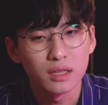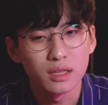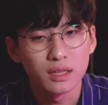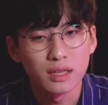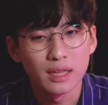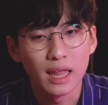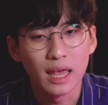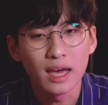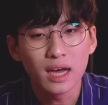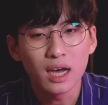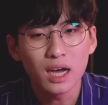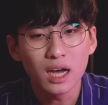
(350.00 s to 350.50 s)

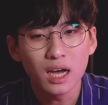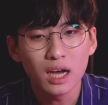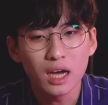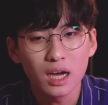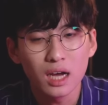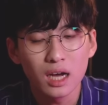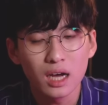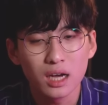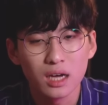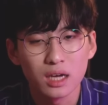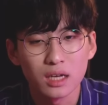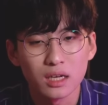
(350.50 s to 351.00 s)

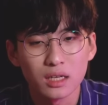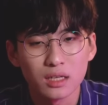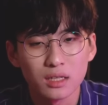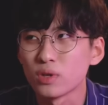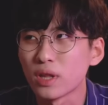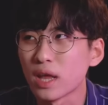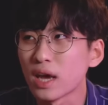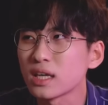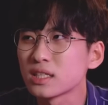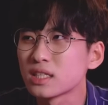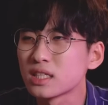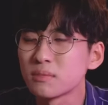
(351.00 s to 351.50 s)
내가
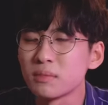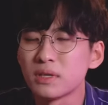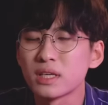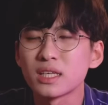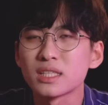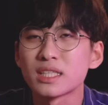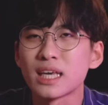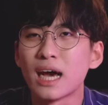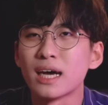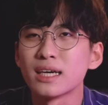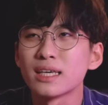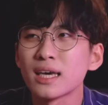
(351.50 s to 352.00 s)
내가 지금 이렇게
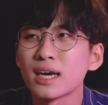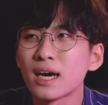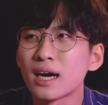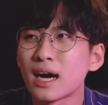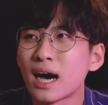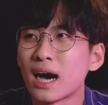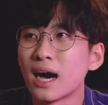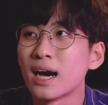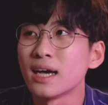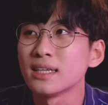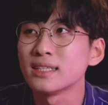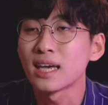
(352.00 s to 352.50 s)
자기애가
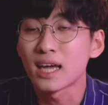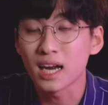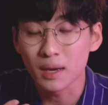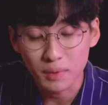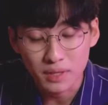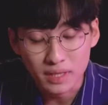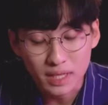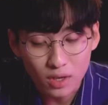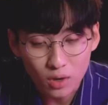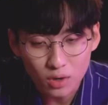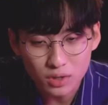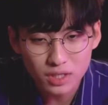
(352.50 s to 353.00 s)
강한
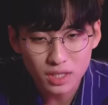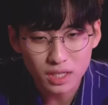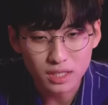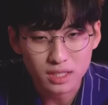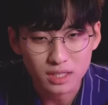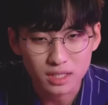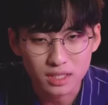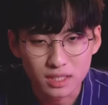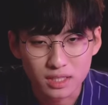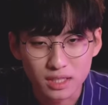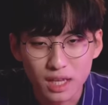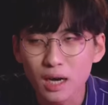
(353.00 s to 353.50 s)
사람인데,
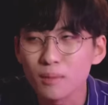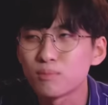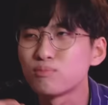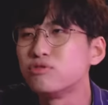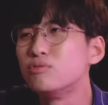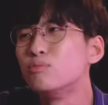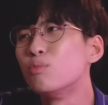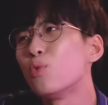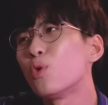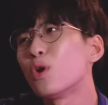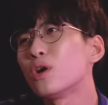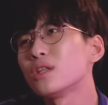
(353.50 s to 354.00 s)
현재는 내가
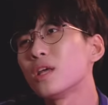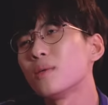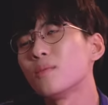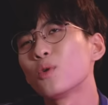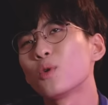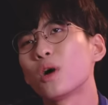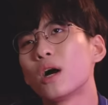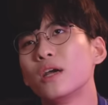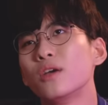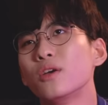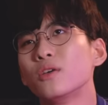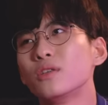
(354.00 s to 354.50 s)
부모가 되면
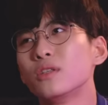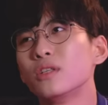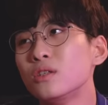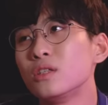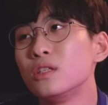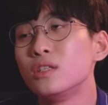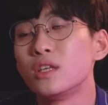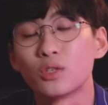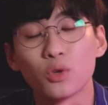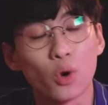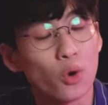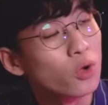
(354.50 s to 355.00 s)
과연
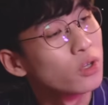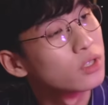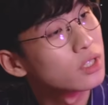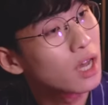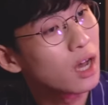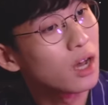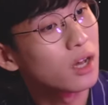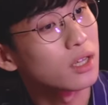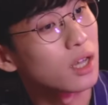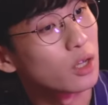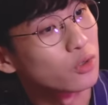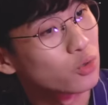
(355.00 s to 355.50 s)
진짜 저런
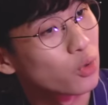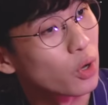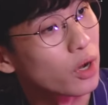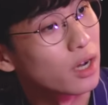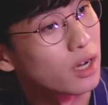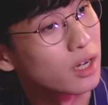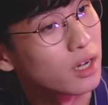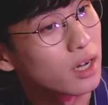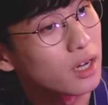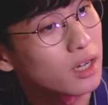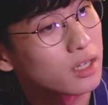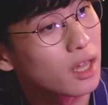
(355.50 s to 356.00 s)
상황이 나도
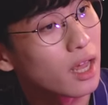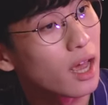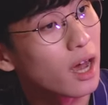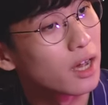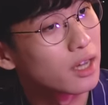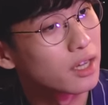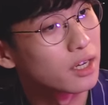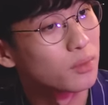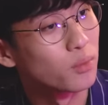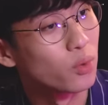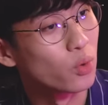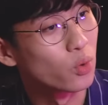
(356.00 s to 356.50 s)
될까? 내
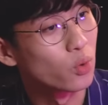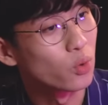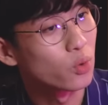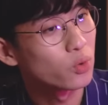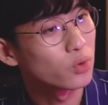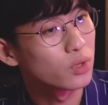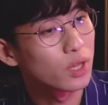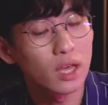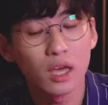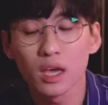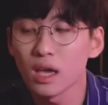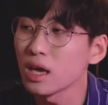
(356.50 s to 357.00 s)
아이를 보고
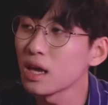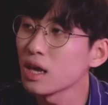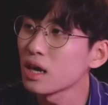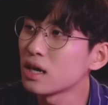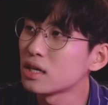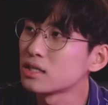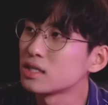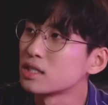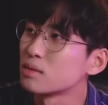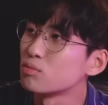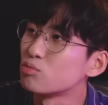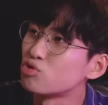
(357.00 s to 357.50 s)

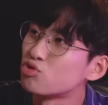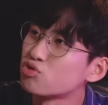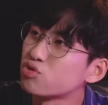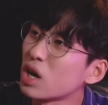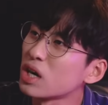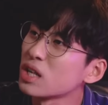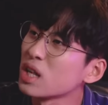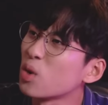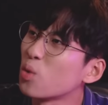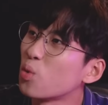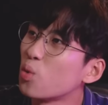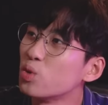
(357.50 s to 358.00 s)
내가 지금
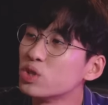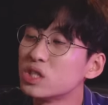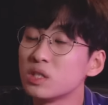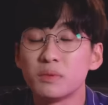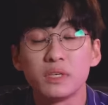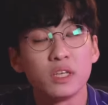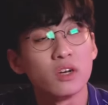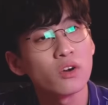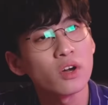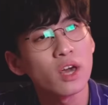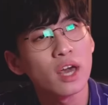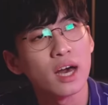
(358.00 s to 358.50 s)
주관하고 고집이
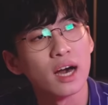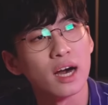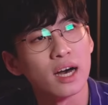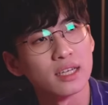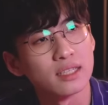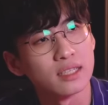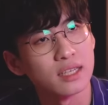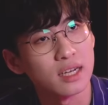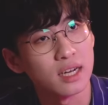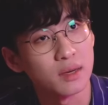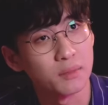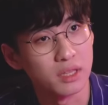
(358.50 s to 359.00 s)
이렇게 강한
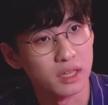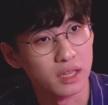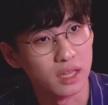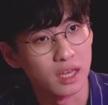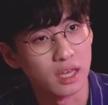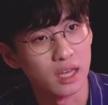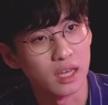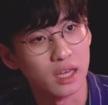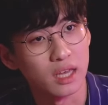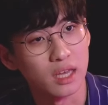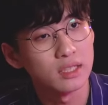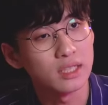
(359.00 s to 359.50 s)

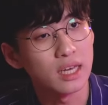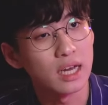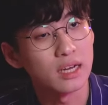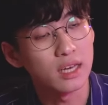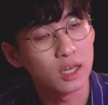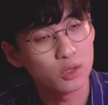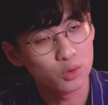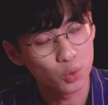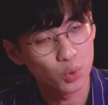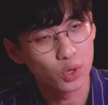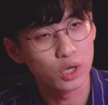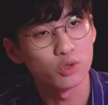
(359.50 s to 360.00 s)
사람인데
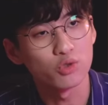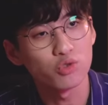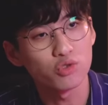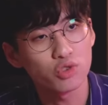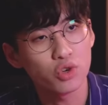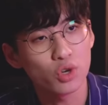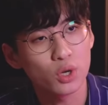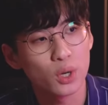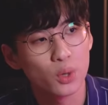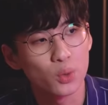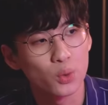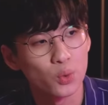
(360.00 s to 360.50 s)
자기애도 되게
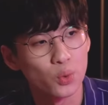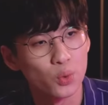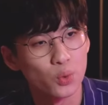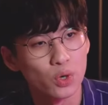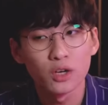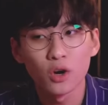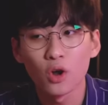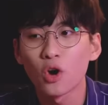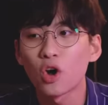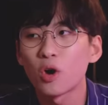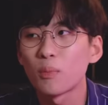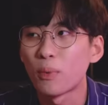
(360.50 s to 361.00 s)
투철하고
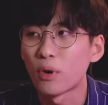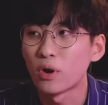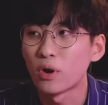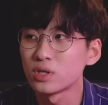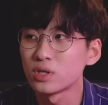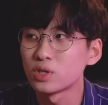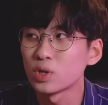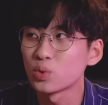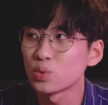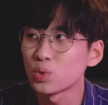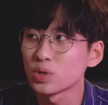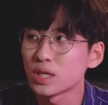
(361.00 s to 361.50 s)
그런 걸
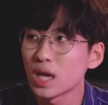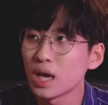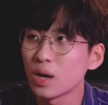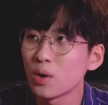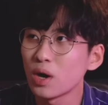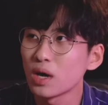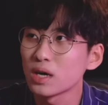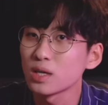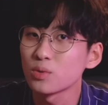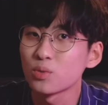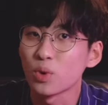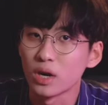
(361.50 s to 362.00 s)
정도의
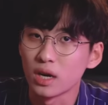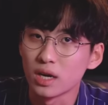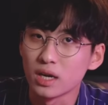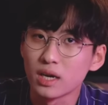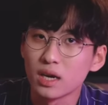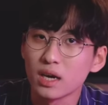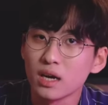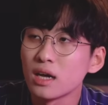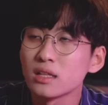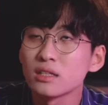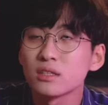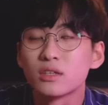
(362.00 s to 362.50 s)
상황이
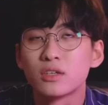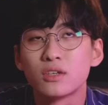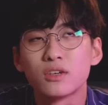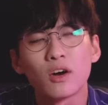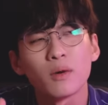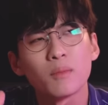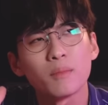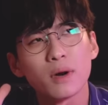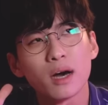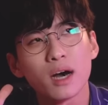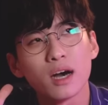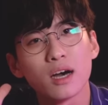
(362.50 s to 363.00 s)
될까? 하는
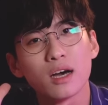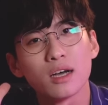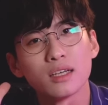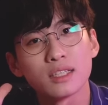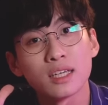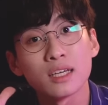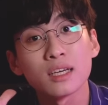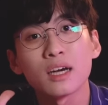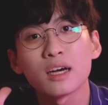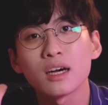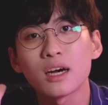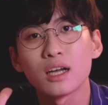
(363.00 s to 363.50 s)
그런 막
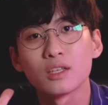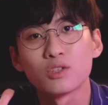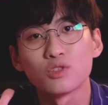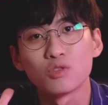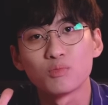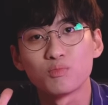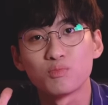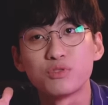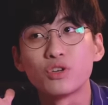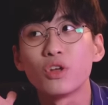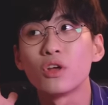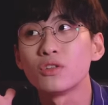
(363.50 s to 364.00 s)

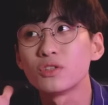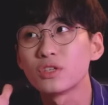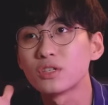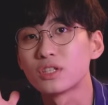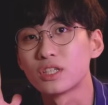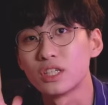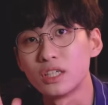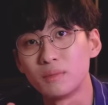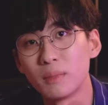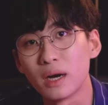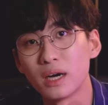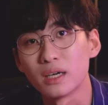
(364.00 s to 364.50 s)
생각까지도 불현듯
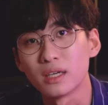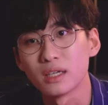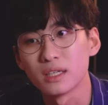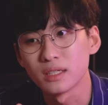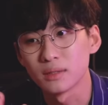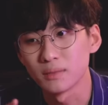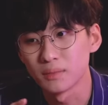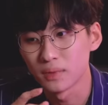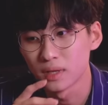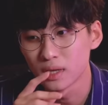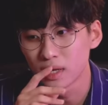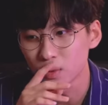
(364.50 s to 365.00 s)
들
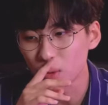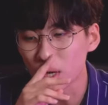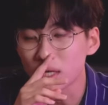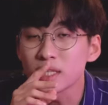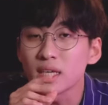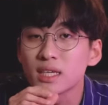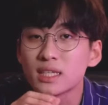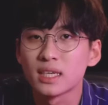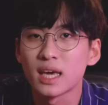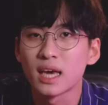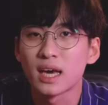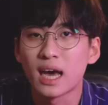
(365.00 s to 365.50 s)
만큼
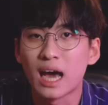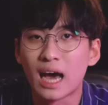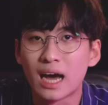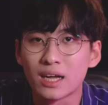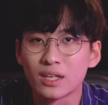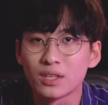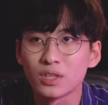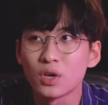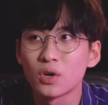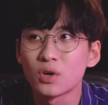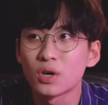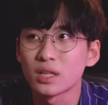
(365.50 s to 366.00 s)
굉장히 그게
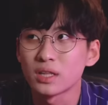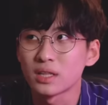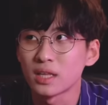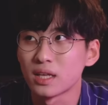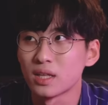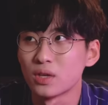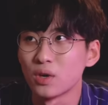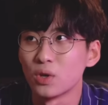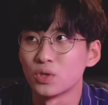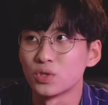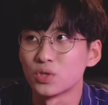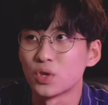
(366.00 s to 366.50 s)

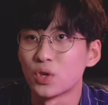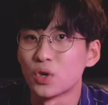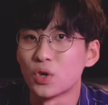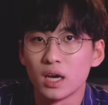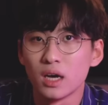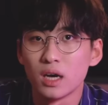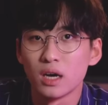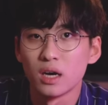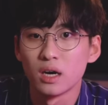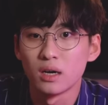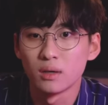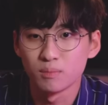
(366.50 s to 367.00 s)
강렬했다는 거죠.
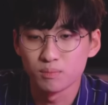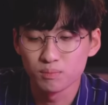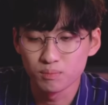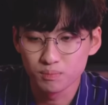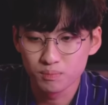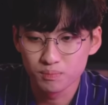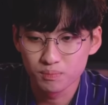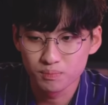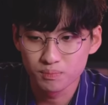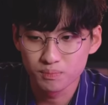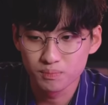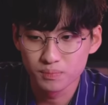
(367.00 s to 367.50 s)
아,
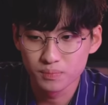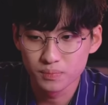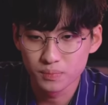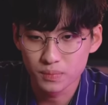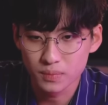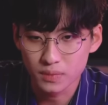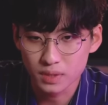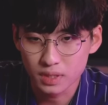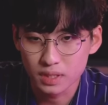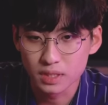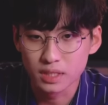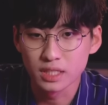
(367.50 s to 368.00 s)

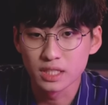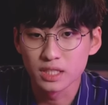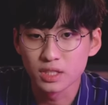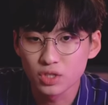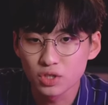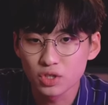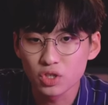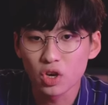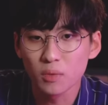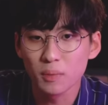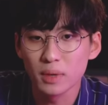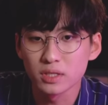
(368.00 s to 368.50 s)
그
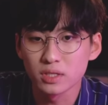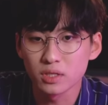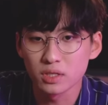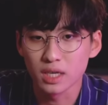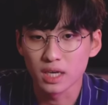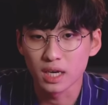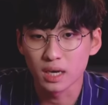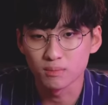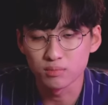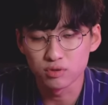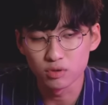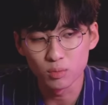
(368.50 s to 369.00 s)
시점에서
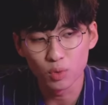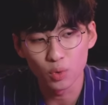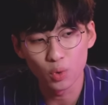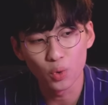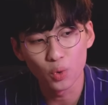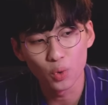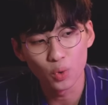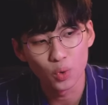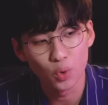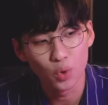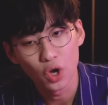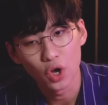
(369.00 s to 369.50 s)
제가
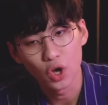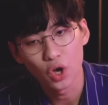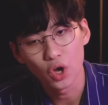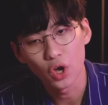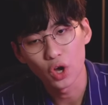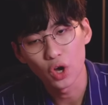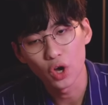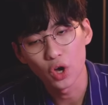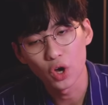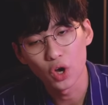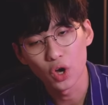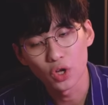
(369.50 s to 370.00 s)

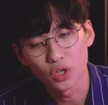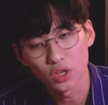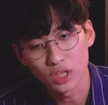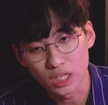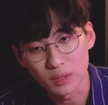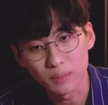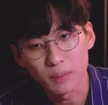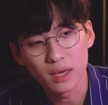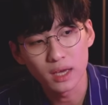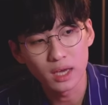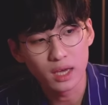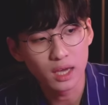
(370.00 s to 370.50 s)

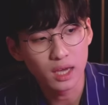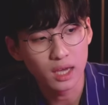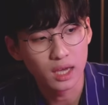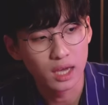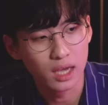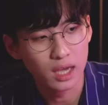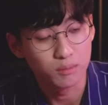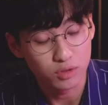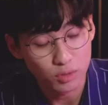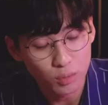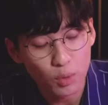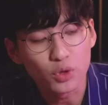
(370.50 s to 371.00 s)

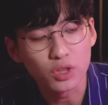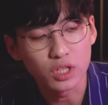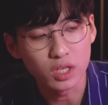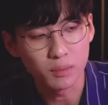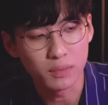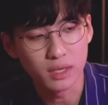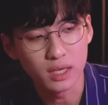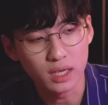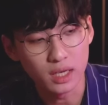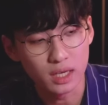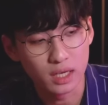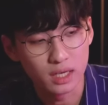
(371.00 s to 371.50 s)
부모님의
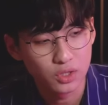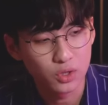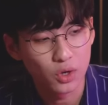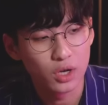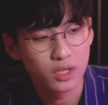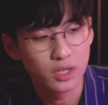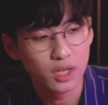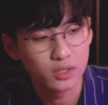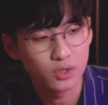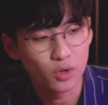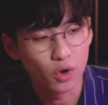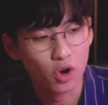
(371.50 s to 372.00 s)
부모님이 저에
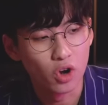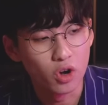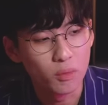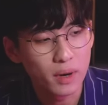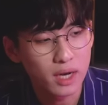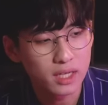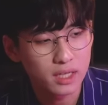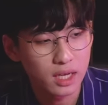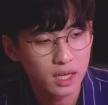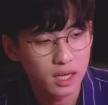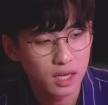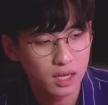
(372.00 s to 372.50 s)
대해서
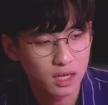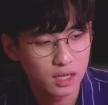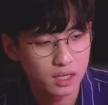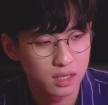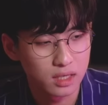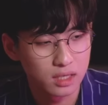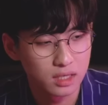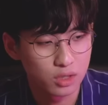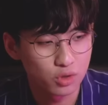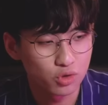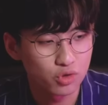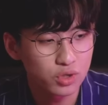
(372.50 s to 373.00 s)
얼마나
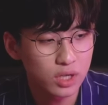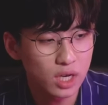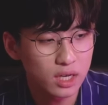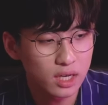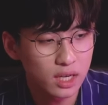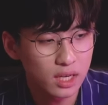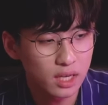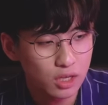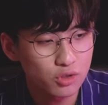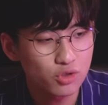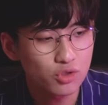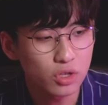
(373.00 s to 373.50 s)
이제
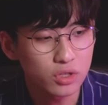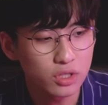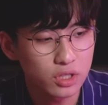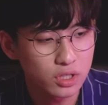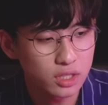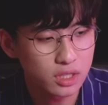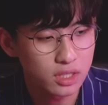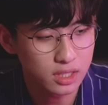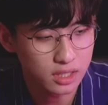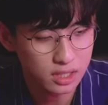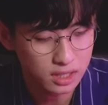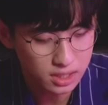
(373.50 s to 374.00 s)
투자를
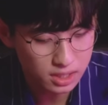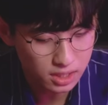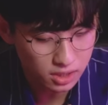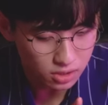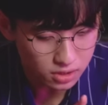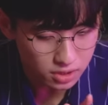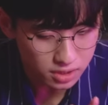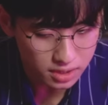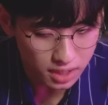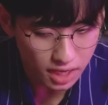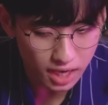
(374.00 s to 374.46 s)
해주셨는지 그 느꼈을